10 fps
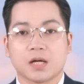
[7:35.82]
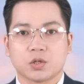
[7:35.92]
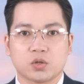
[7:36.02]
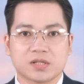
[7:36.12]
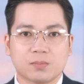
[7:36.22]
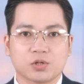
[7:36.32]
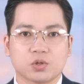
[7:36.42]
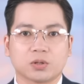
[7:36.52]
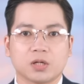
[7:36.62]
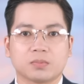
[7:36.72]
Chuyển sang một
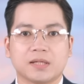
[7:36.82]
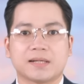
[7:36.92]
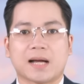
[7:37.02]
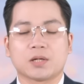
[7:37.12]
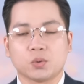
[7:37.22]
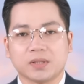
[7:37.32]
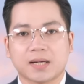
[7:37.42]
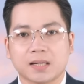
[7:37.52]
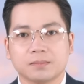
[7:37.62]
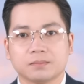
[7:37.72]
số thông tin đáng chú ý
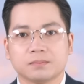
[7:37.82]
khác.